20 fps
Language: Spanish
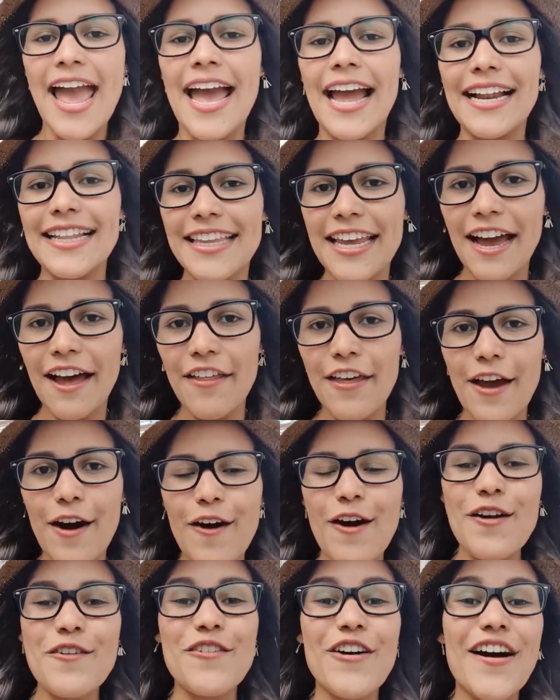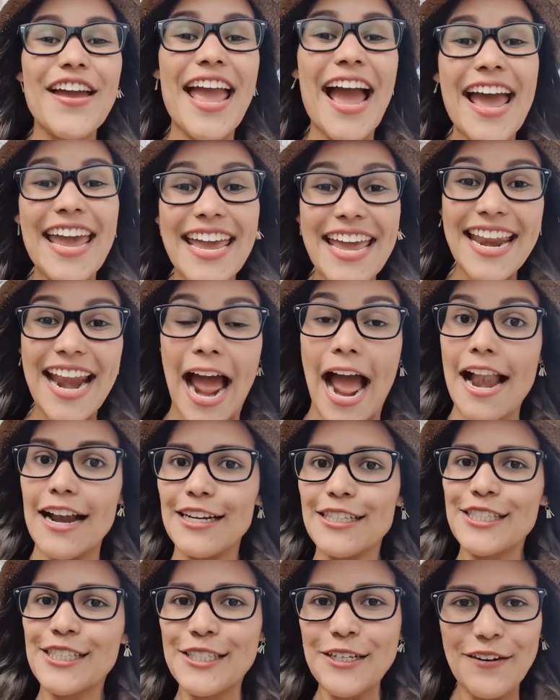El día de hoy voy a ir
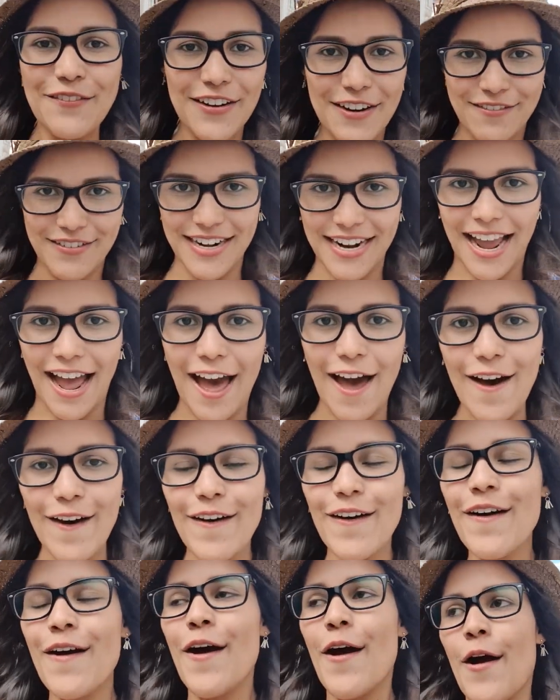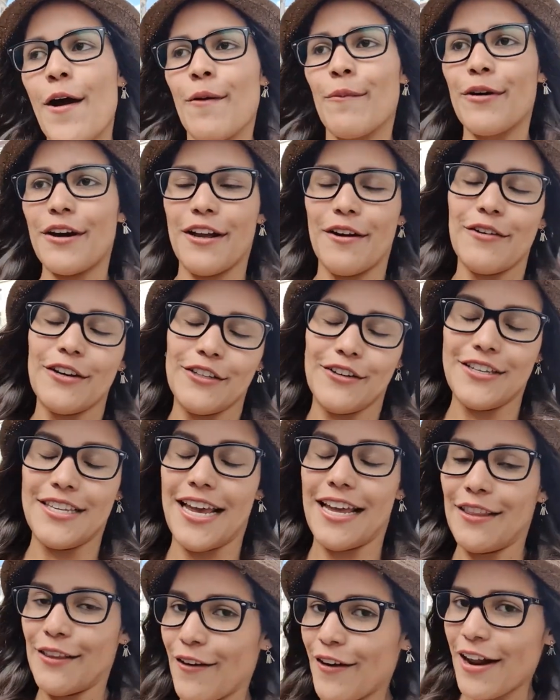al supermercado porque bueno,
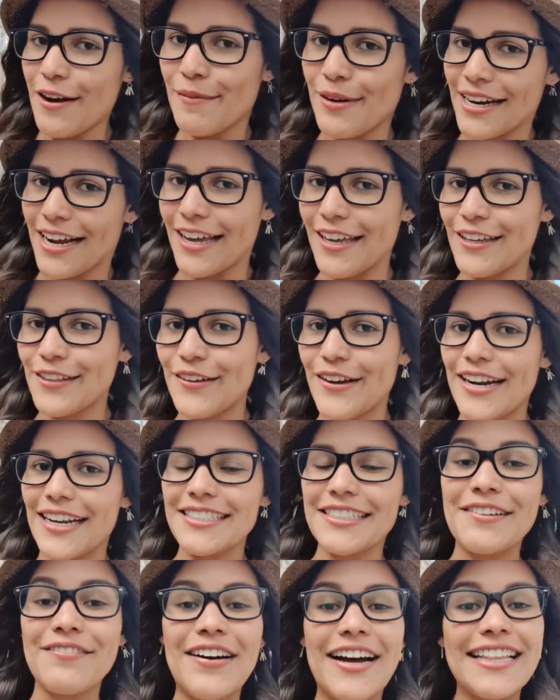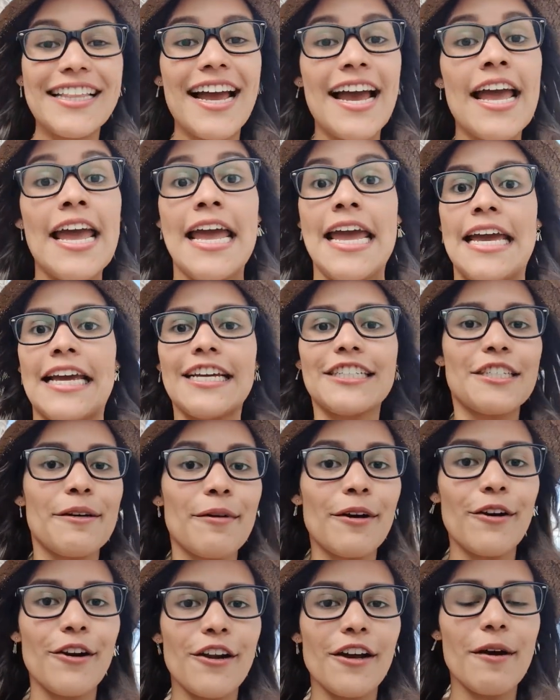ya toca el mercadito de la semana y se
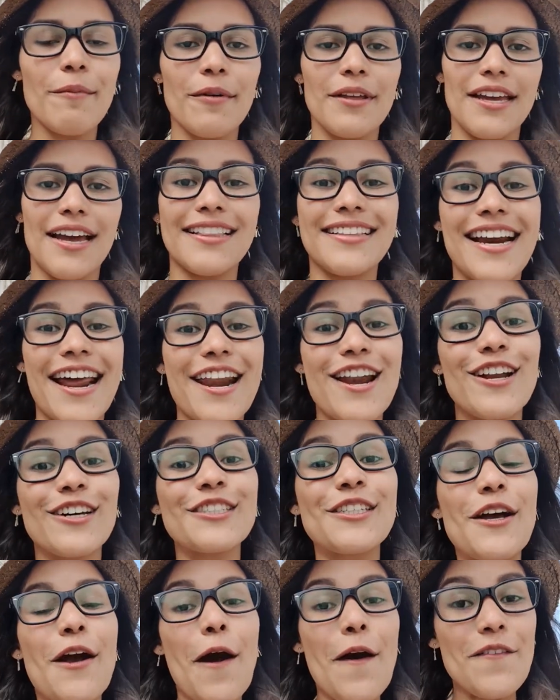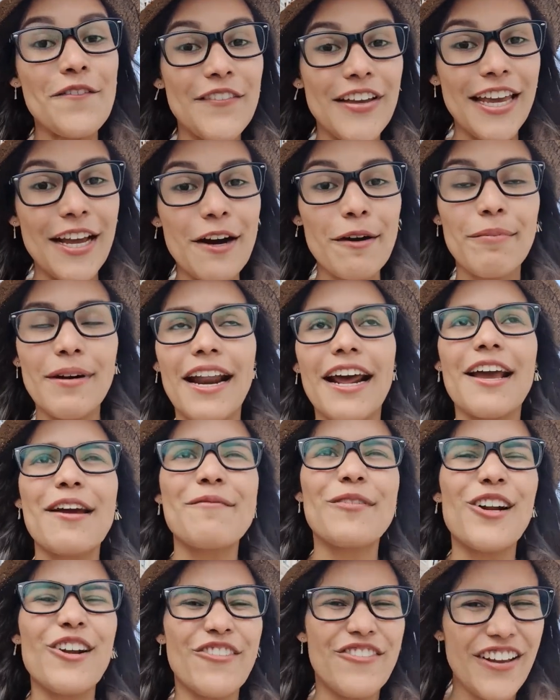me ocurrió que podía traerlos conmigo para que
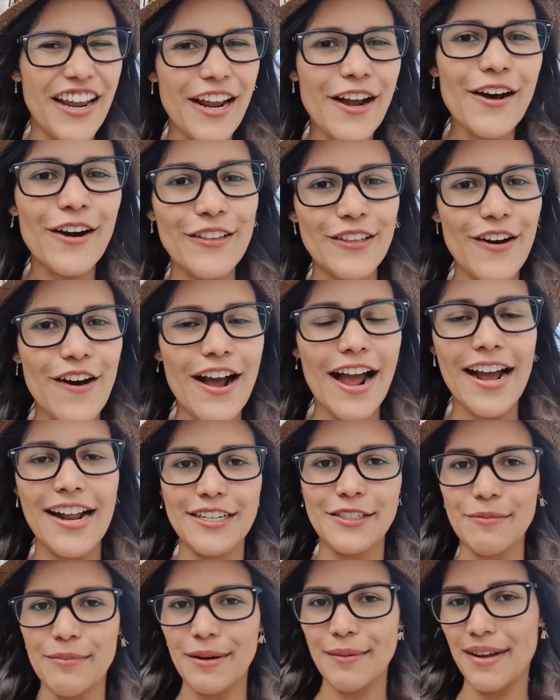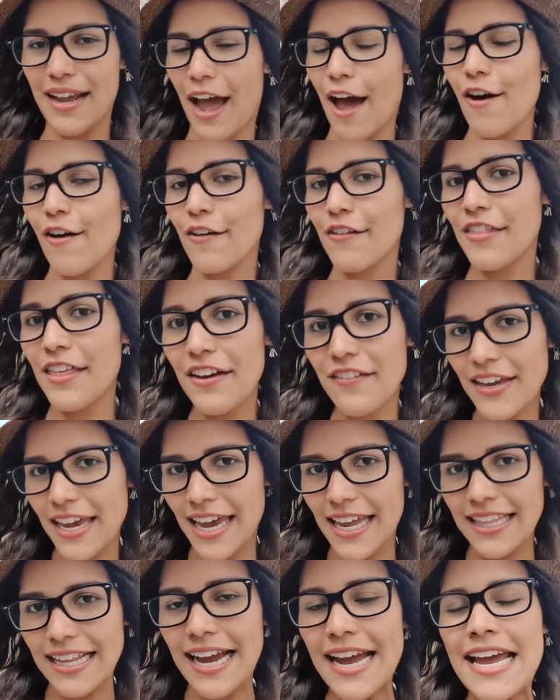por fin conozcan el supermercado de
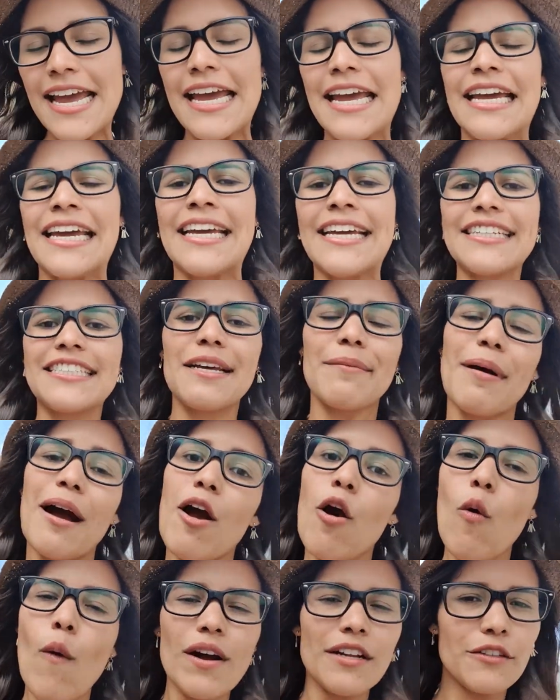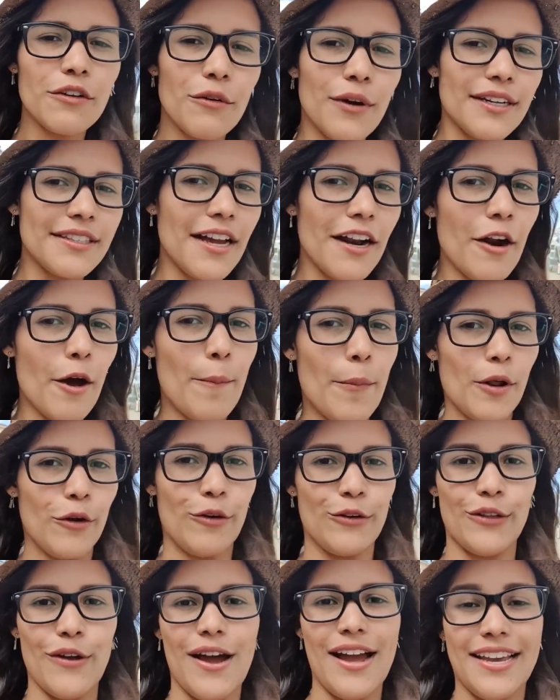Viena y sepan cuánto cuestan los
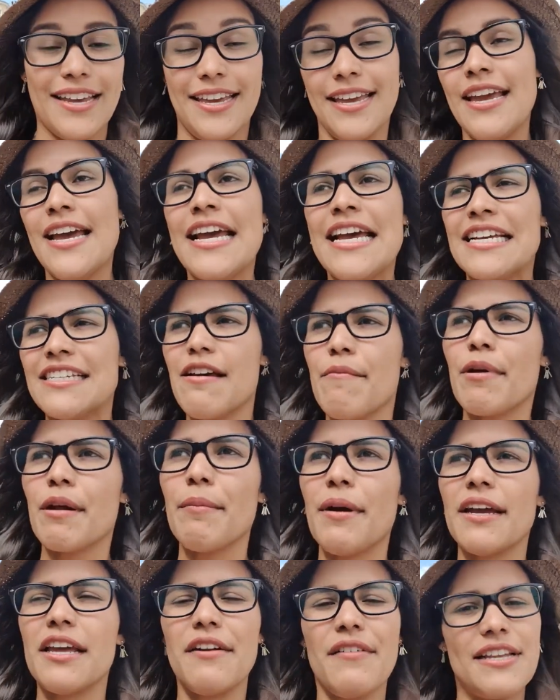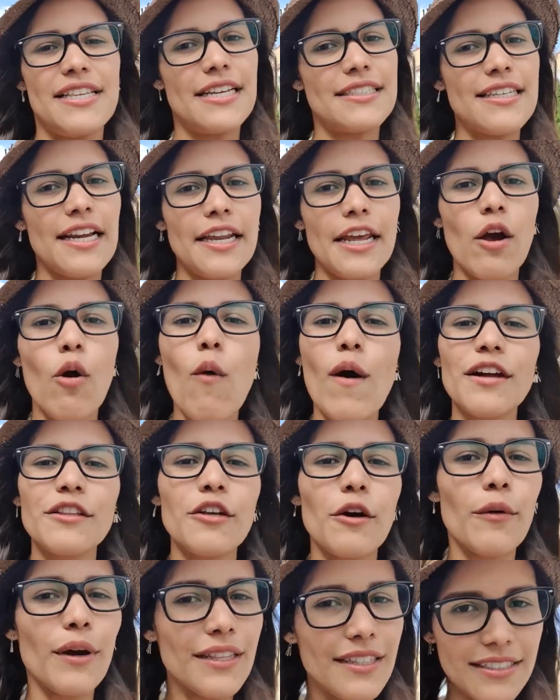productos aquí. Siempre me escriben, Yeseli,
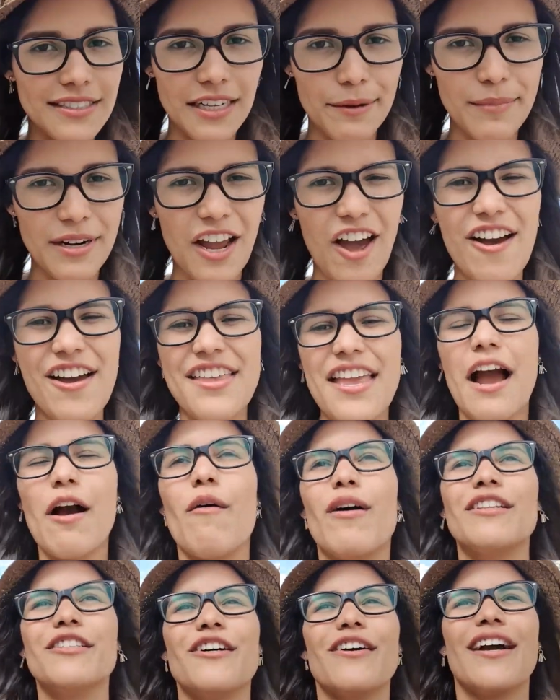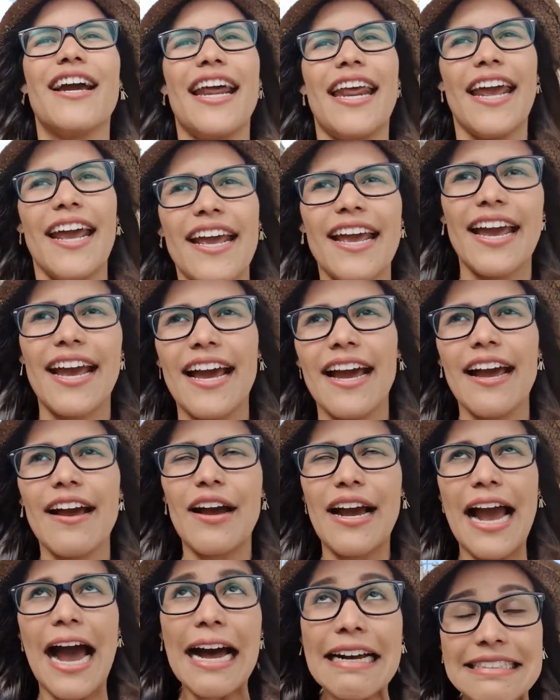¿cuánto cuesta hacer mercado allá? ¿Cuánto crees que
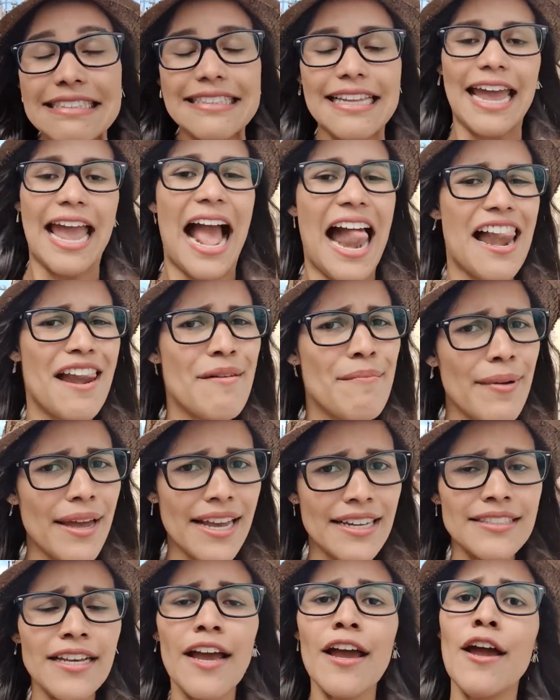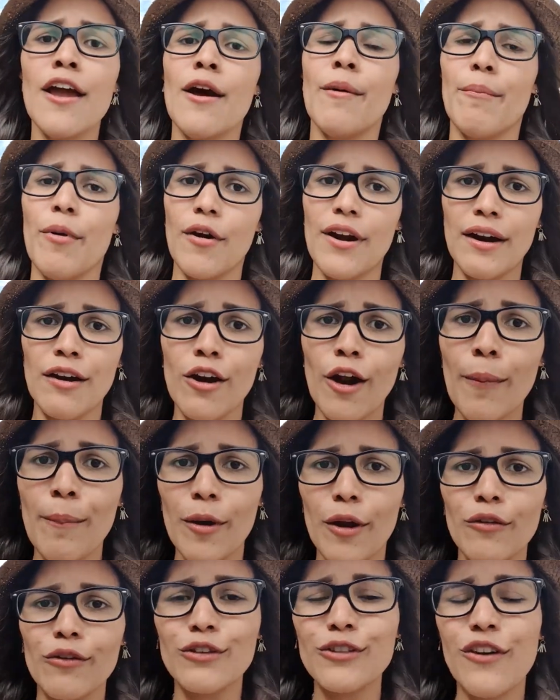gaste al mes por los
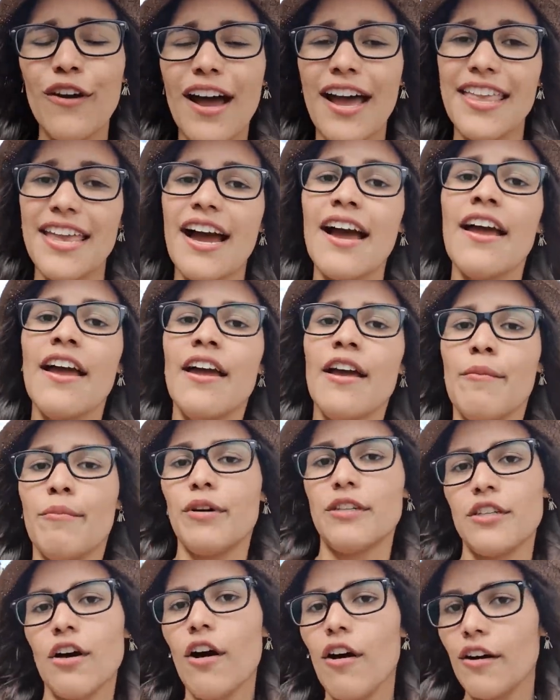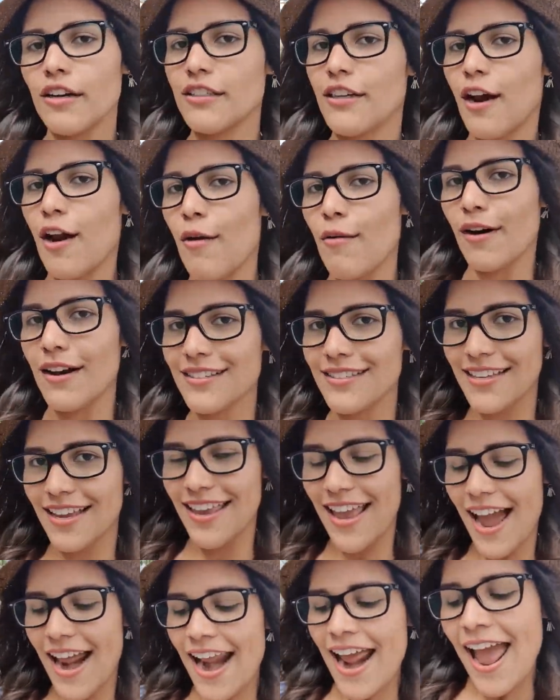productos allá? Pues hoy se los voy a
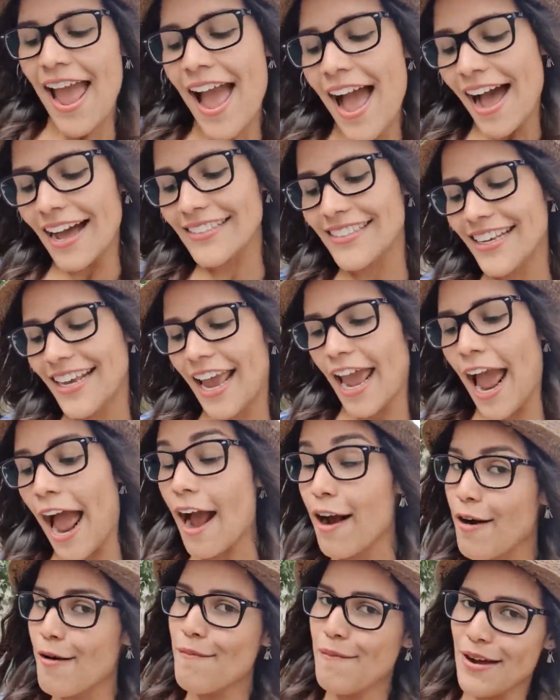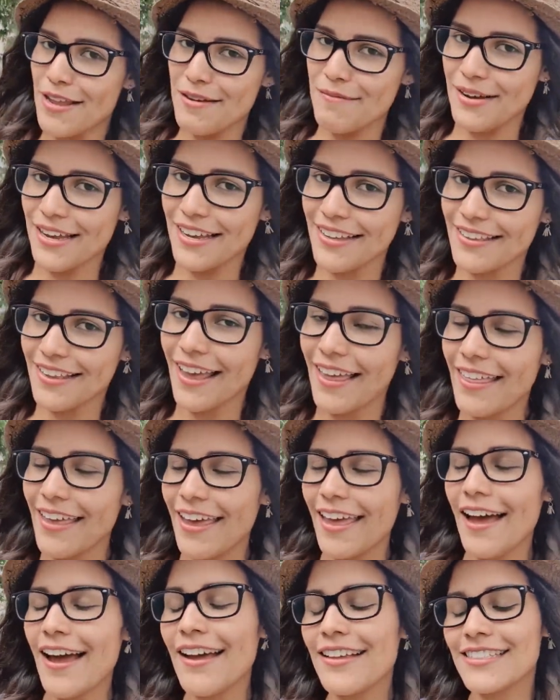enseñar, así que acompáñenme este
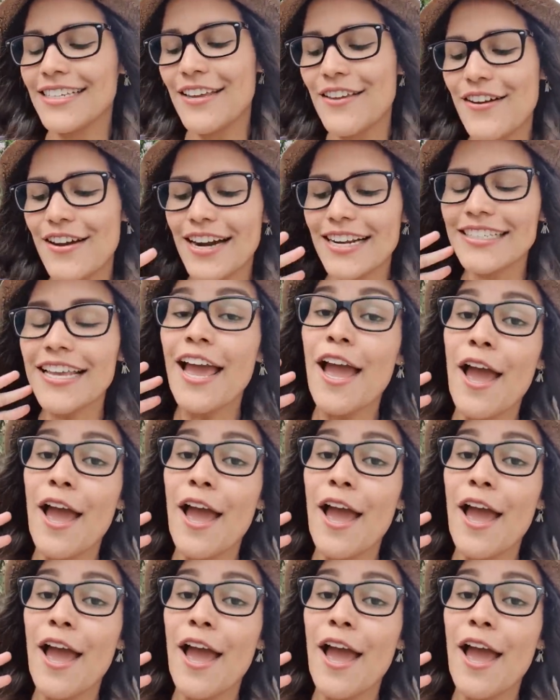día, señores.